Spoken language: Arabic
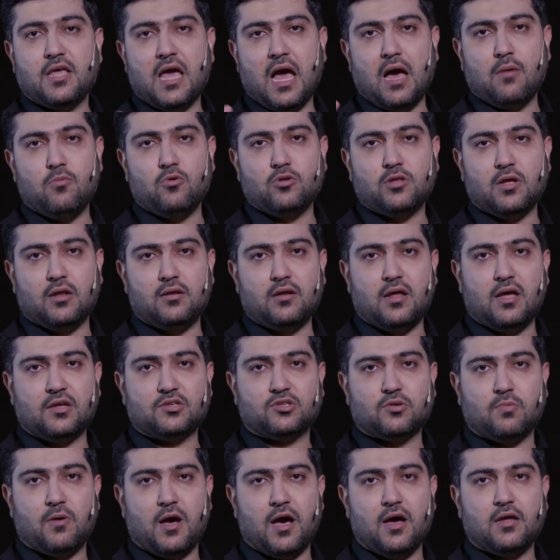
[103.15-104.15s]
يعبد الله
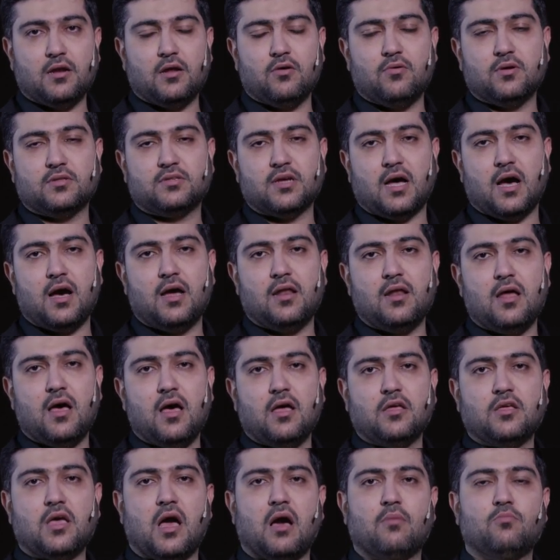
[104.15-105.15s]
سبحانه
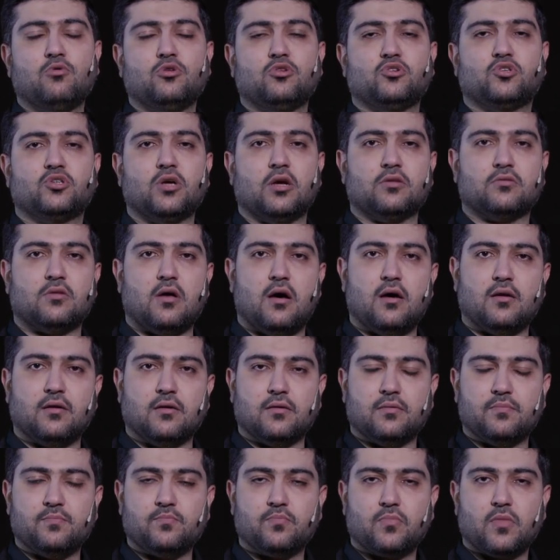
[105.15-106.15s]
وتعالى يعبد الشيطان